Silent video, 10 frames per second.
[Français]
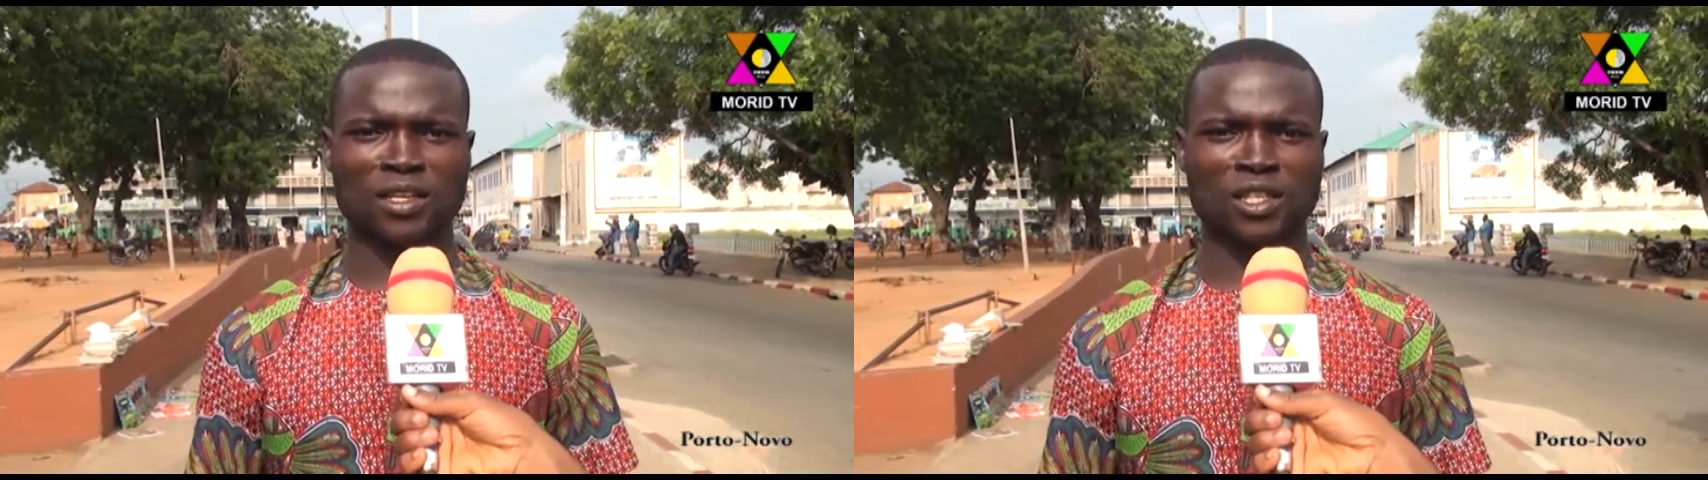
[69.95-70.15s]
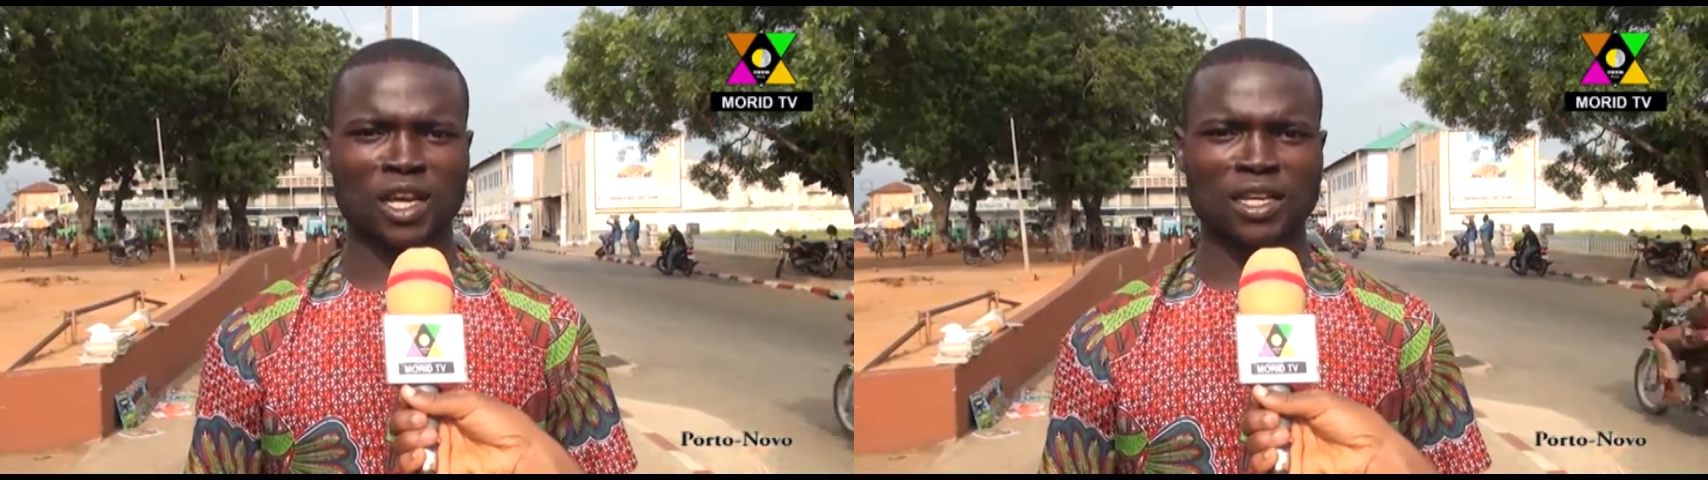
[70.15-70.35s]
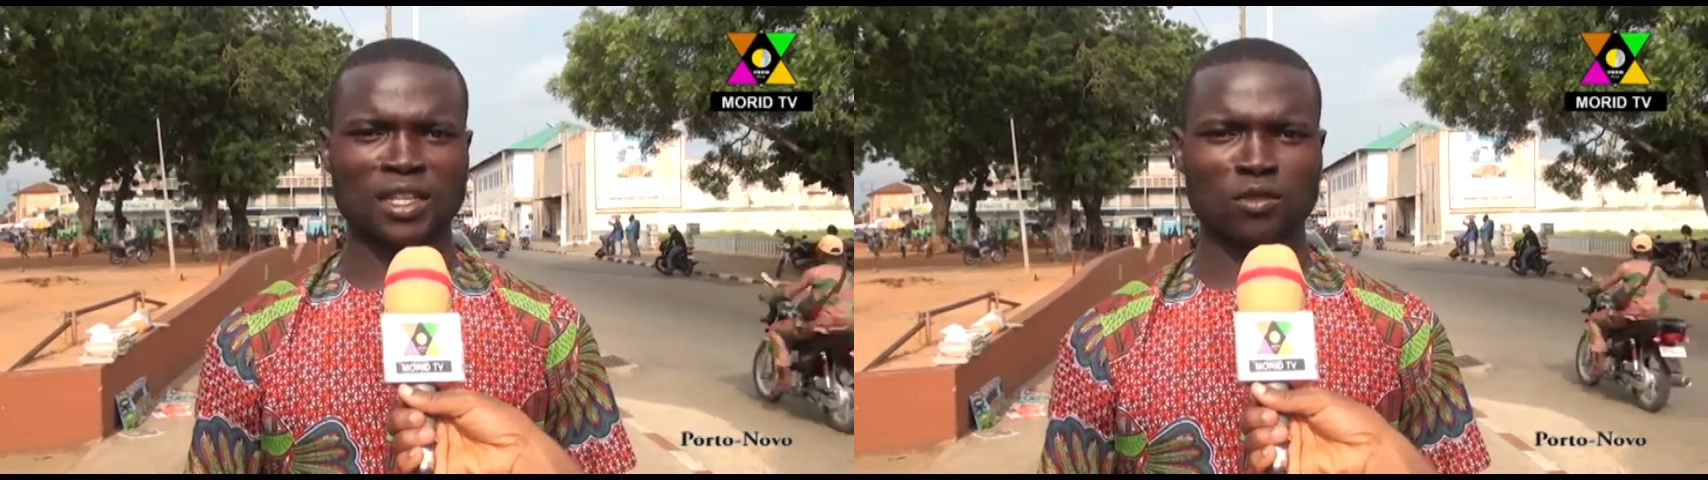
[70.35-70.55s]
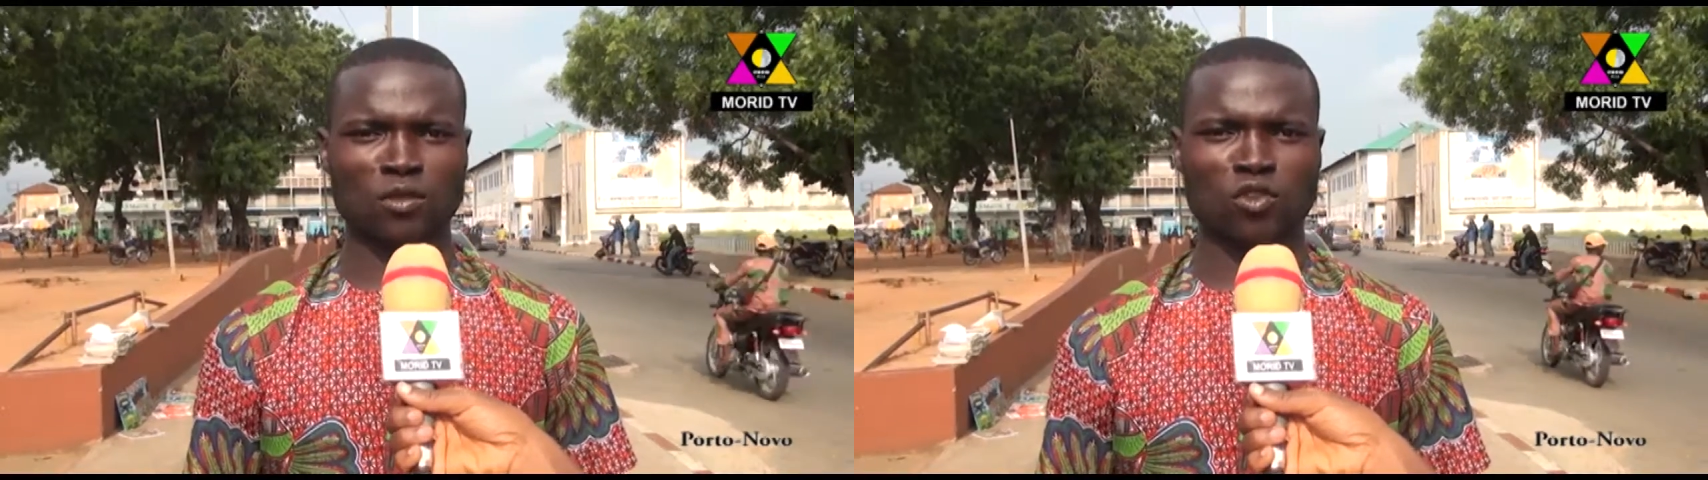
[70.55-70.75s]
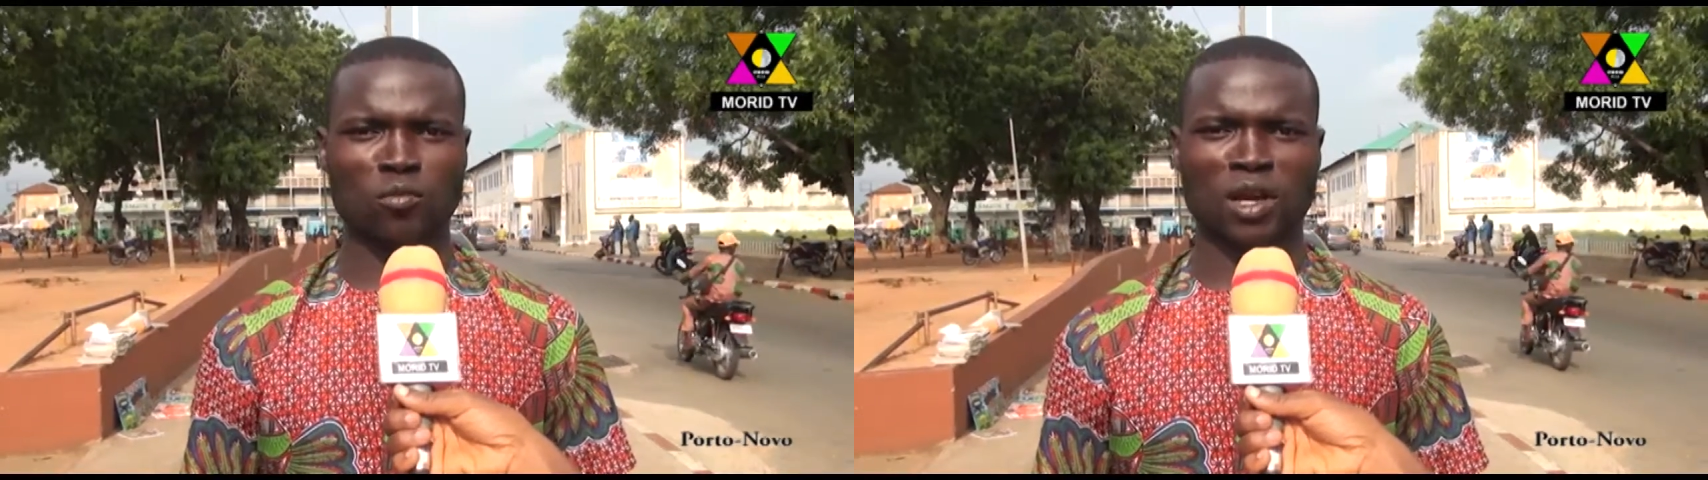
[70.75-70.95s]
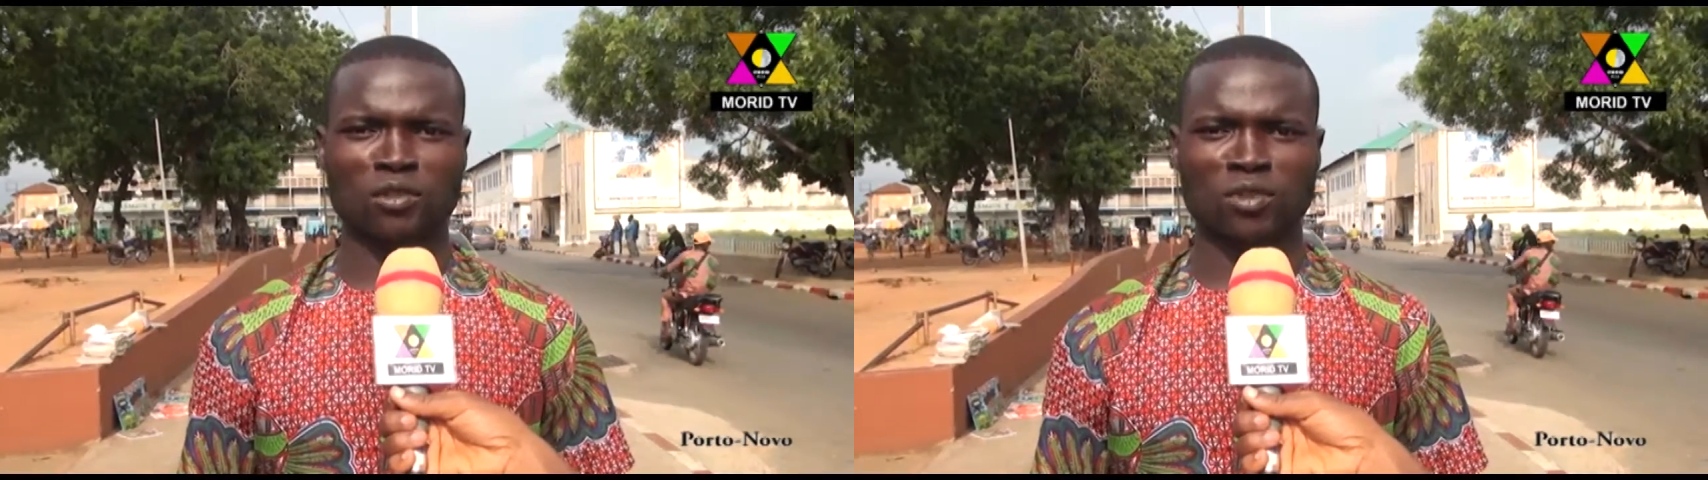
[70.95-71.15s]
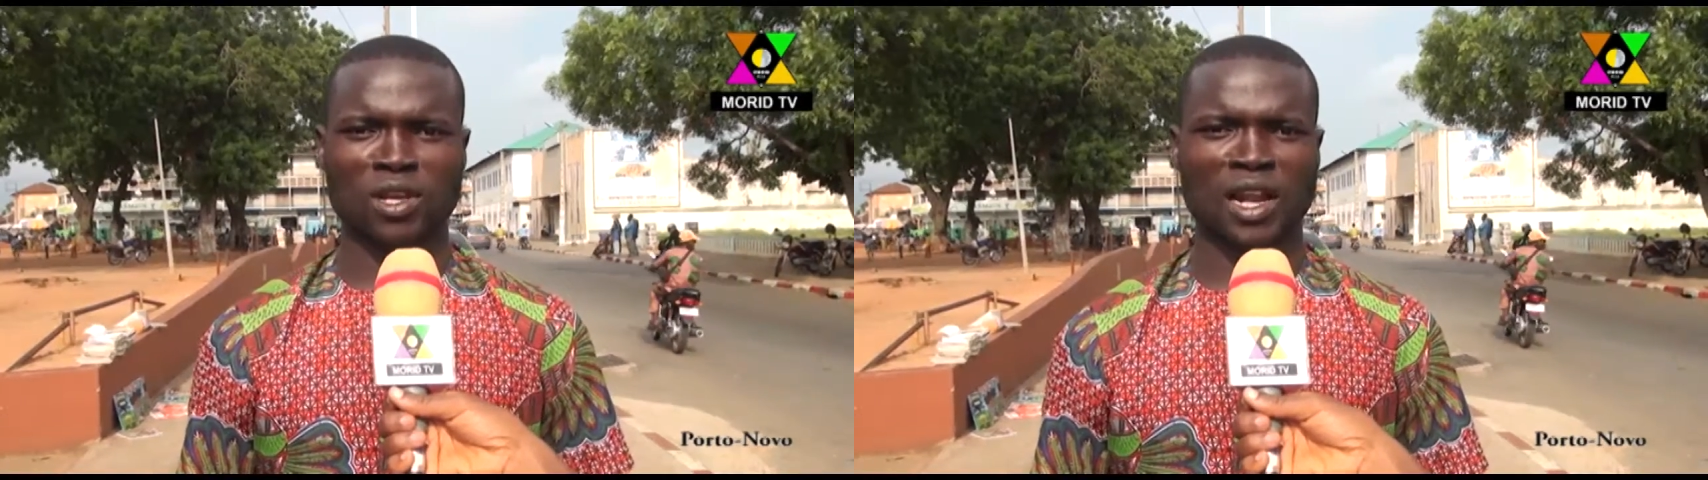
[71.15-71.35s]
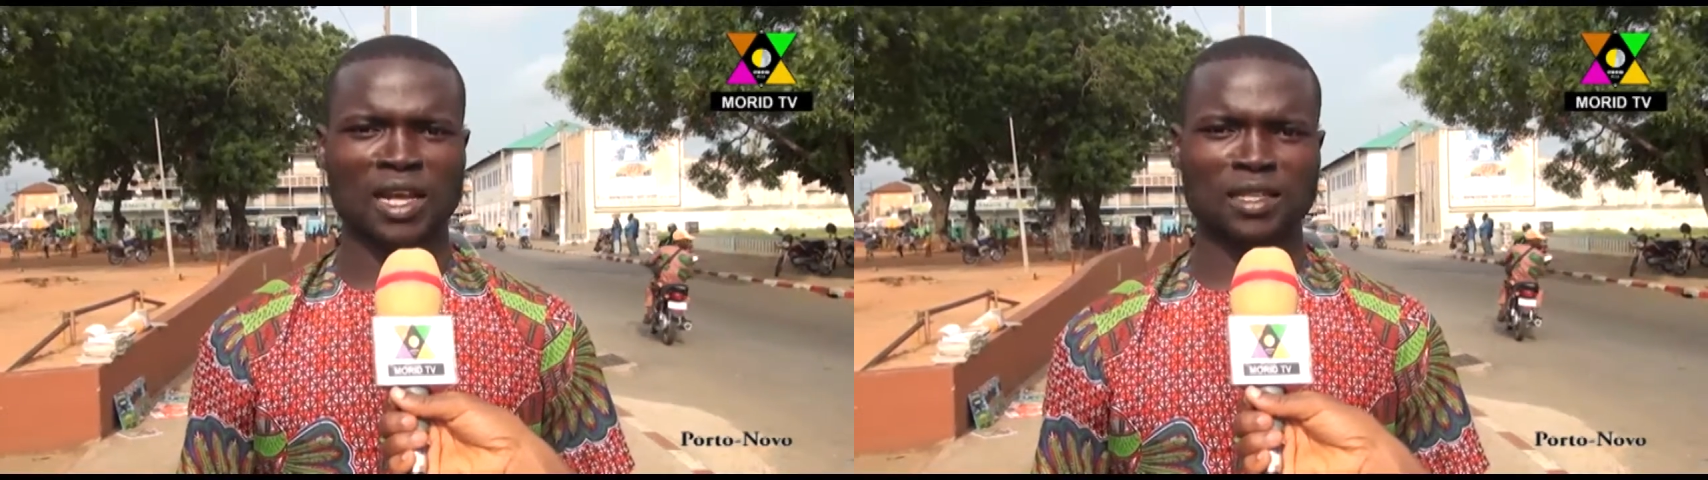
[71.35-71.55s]
échanger des documents
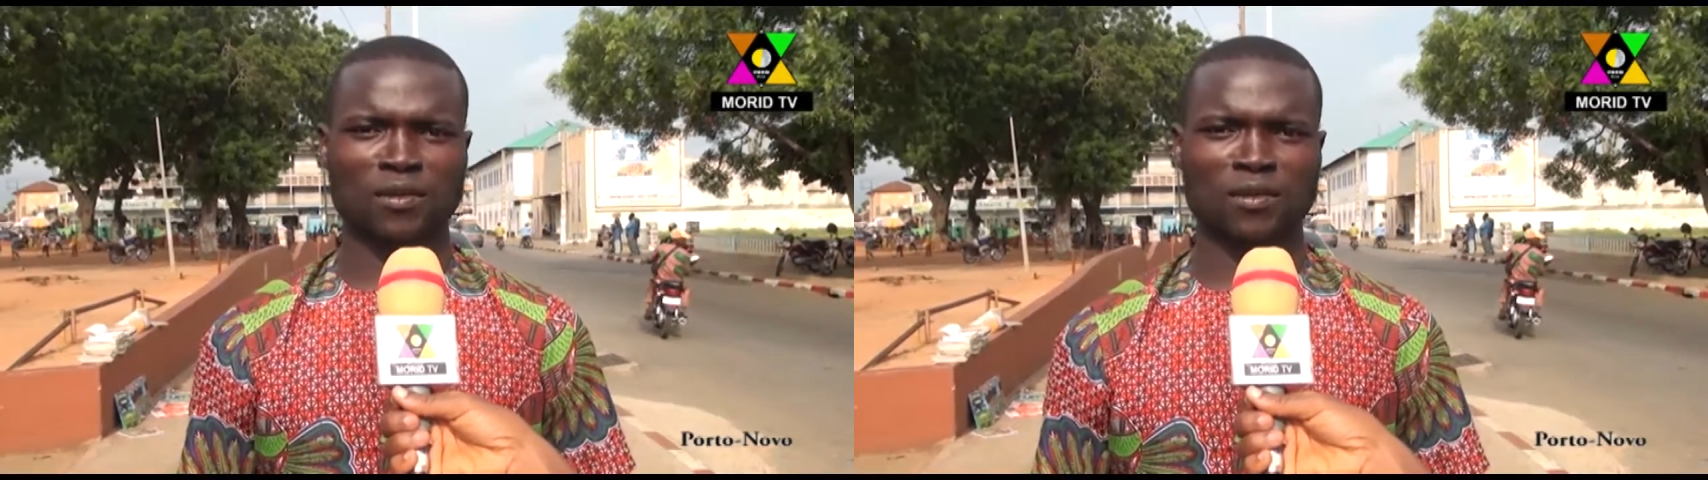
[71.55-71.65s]
d'une classe